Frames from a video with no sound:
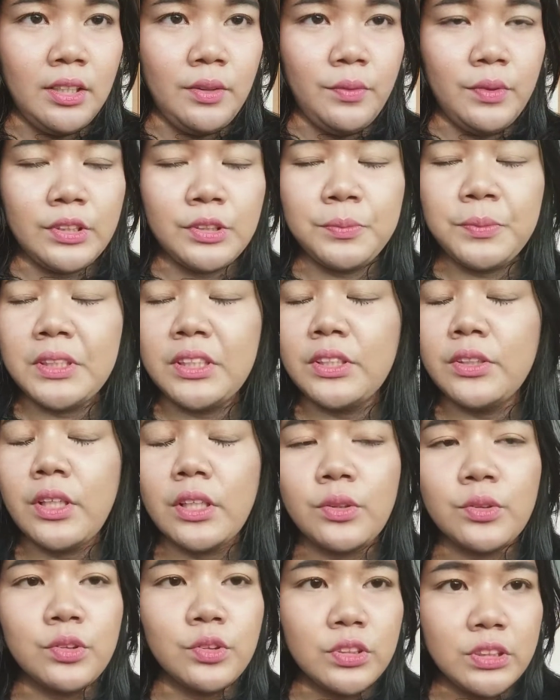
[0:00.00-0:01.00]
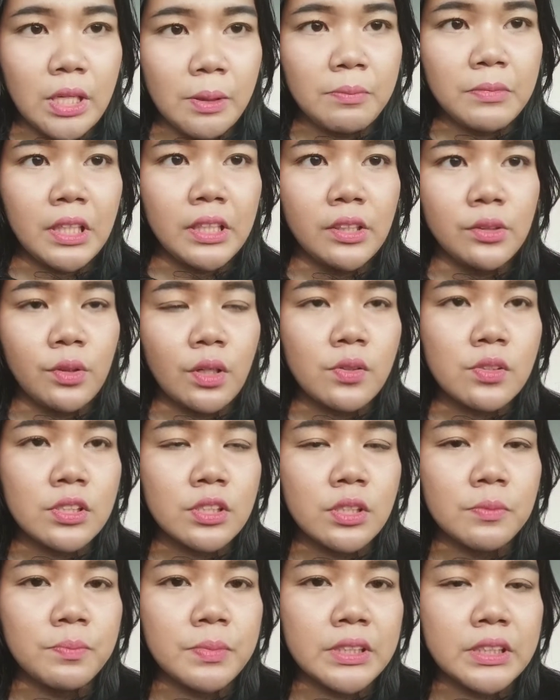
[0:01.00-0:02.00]
which mean ini udah 7 jam tadi tuh aku
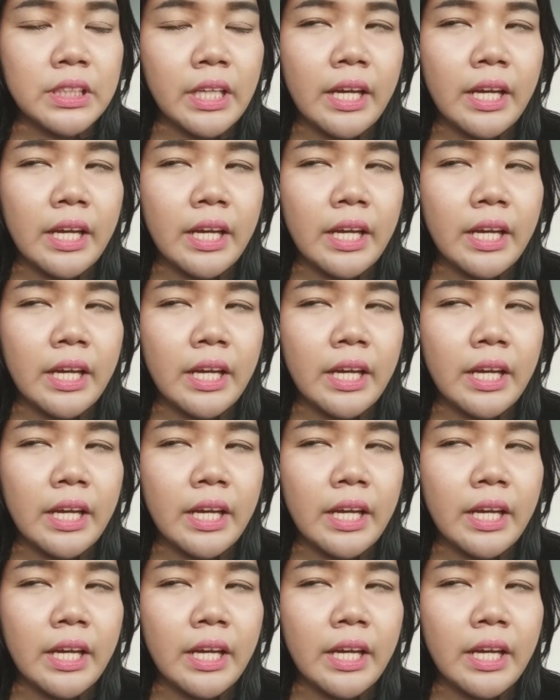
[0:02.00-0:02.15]
sempet